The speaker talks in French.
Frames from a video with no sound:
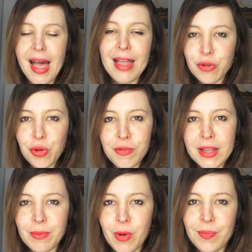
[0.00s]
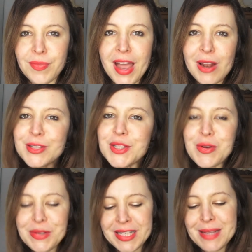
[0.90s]
Un autre vêtement. Alors
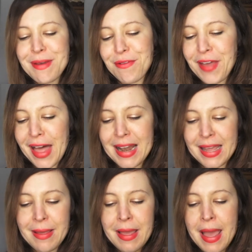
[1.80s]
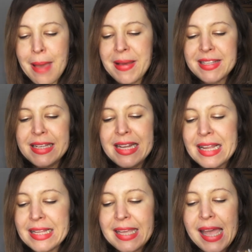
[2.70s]
celui-ci m'a fait râler parce qu'il
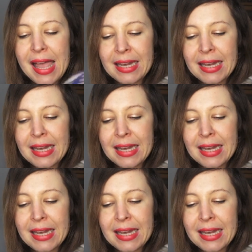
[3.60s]
était à